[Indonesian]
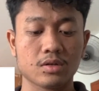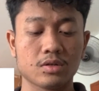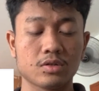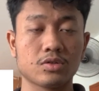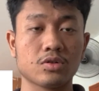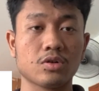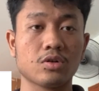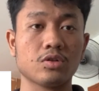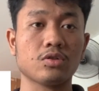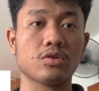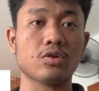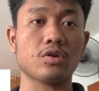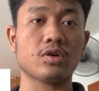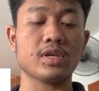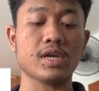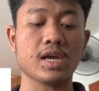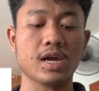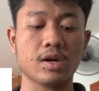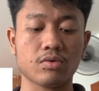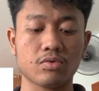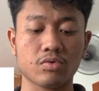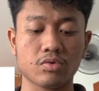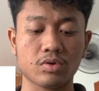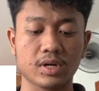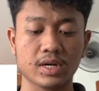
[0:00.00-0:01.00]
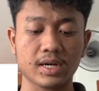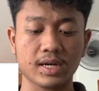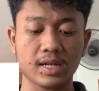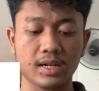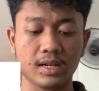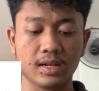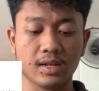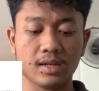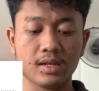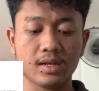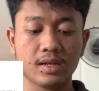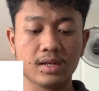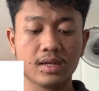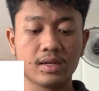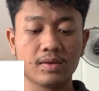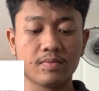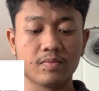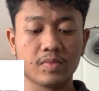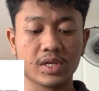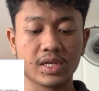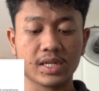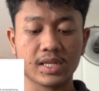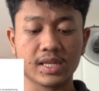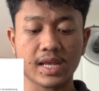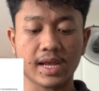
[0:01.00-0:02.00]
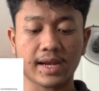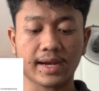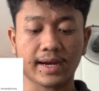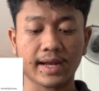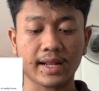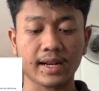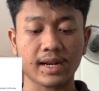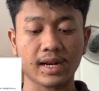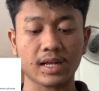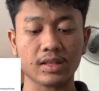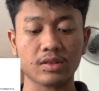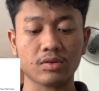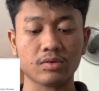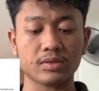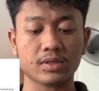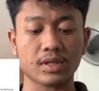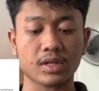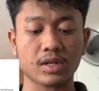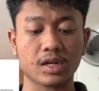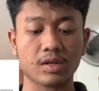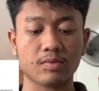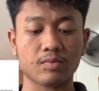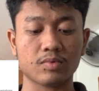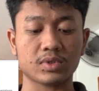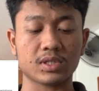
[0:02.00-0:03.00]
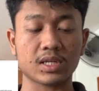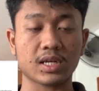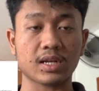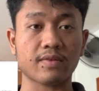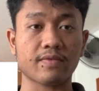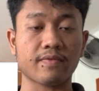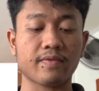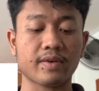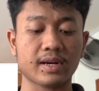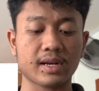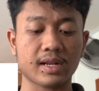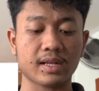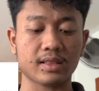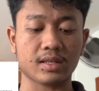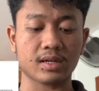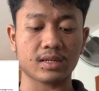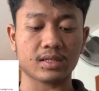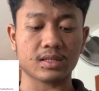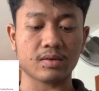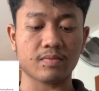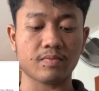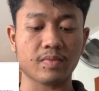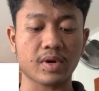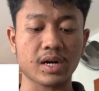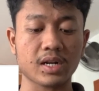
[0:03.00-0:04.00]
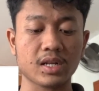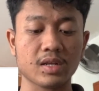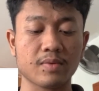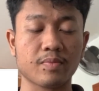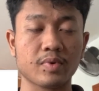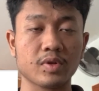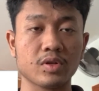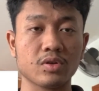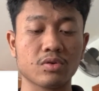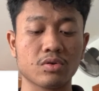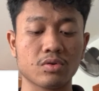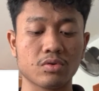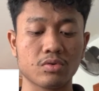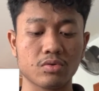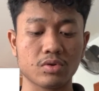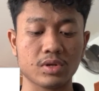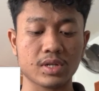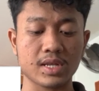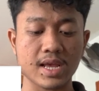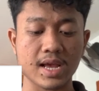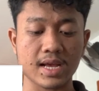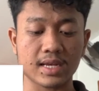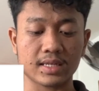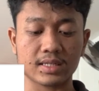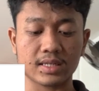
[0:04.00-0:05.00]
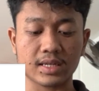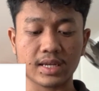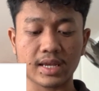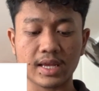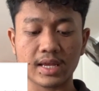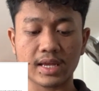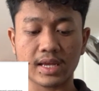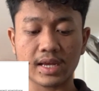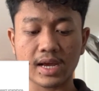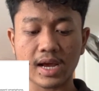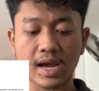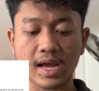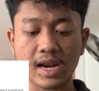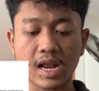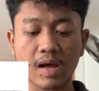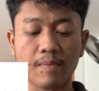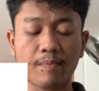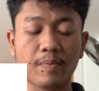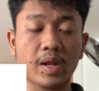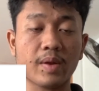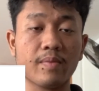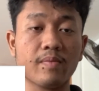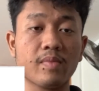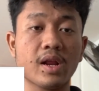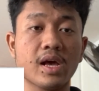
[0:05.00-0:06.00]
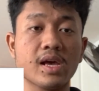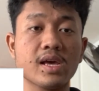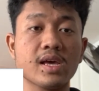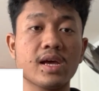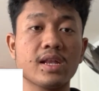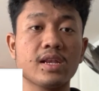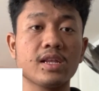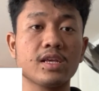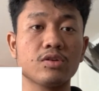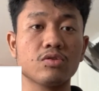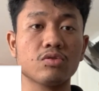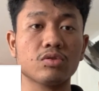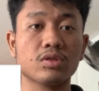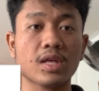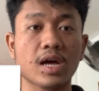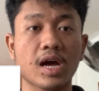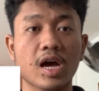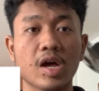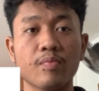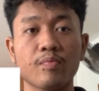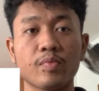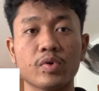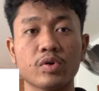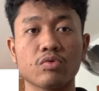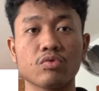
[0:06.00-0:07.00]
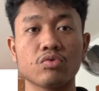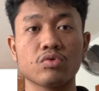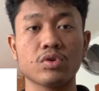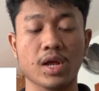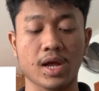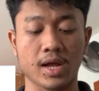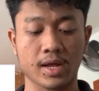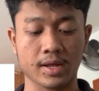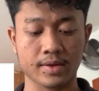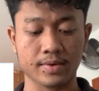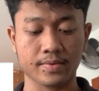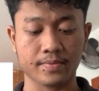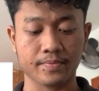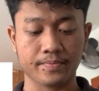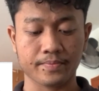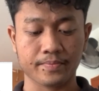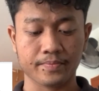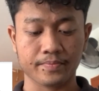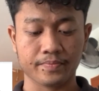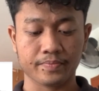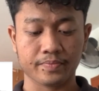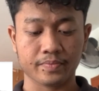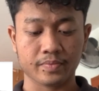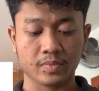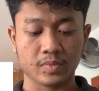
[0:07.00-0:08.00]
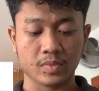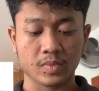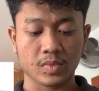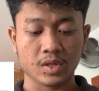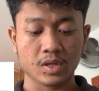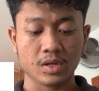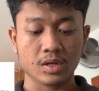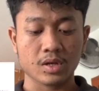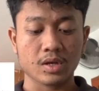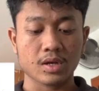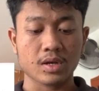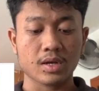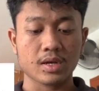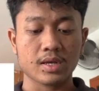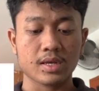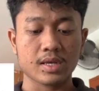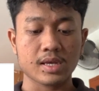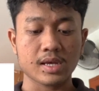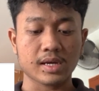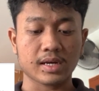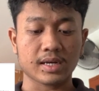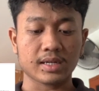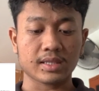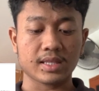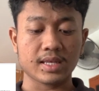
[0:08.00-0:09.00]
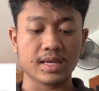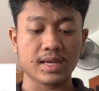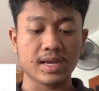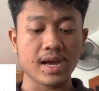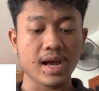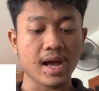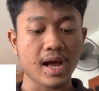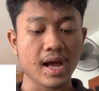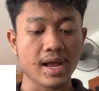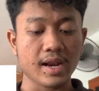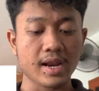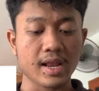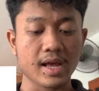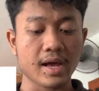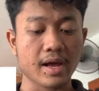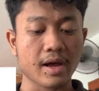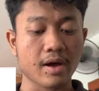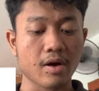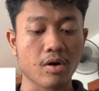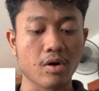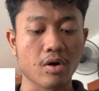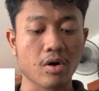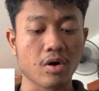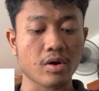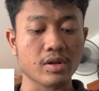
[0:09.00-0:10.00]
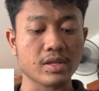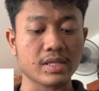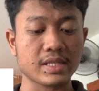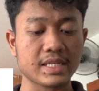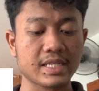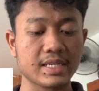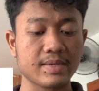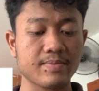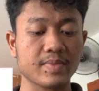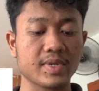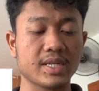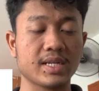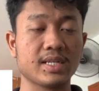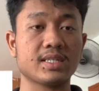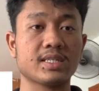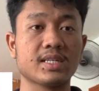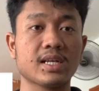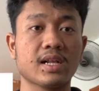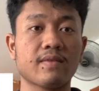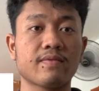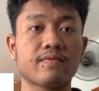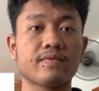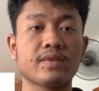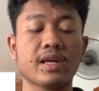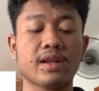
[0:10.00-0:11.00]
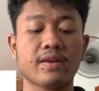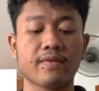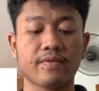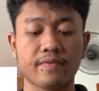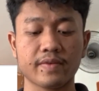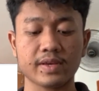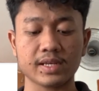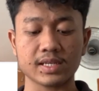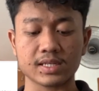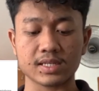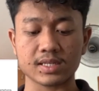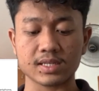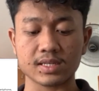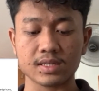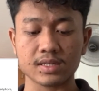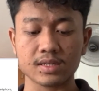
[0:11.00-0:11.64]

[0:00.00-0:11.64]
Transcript: Contohnya Google menyediakan ratusan ribu server yang tersebar di penjuru dunia sehingga dapat melayani jutaan pengguna. Yang ketiga ada on-demand self-service,